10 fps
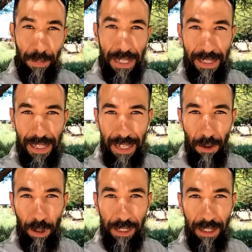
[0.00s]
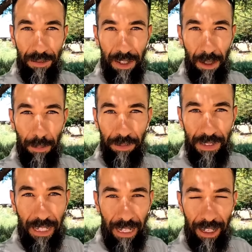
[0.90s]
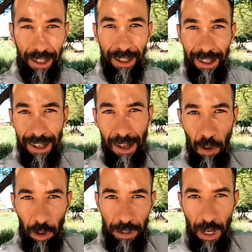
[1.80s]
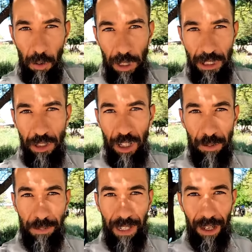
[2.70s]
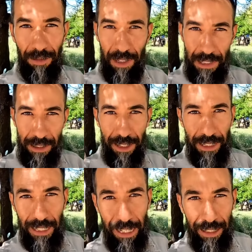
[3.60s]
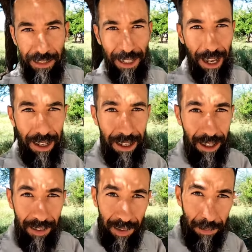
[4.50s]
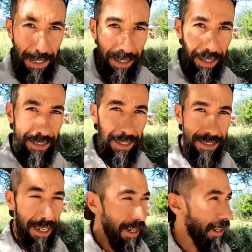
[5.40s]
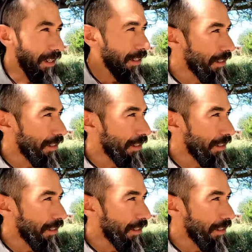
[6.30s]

بانت لي واحد الفيرما في الطريق وحدها واحد الشجره مضله فقلت اجي نريح نرتاح فملي ريحت ارتاح